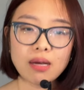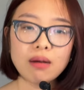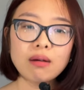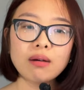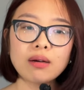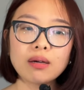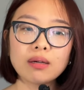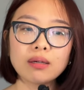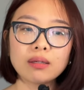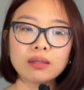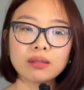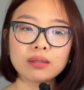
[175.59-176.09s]

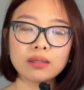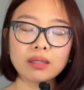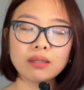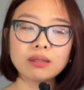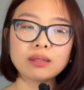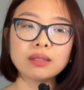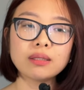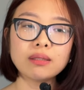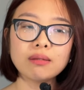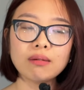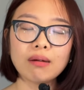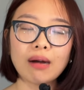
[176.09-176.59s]
Nhưng
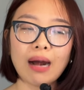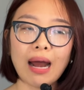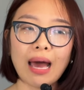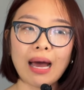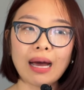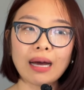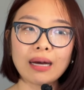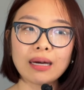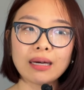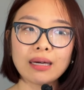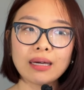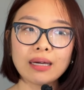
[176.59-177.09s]
thực sự
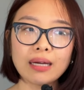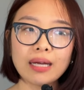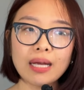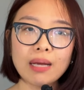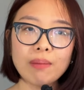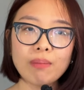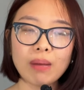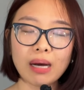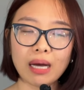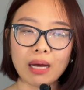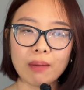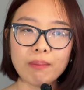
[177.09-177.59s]
là
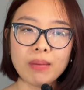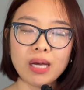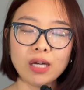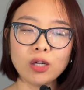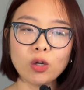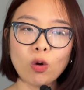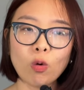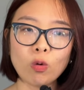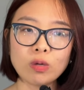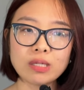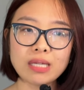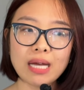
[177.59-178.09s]
khi mà cái biến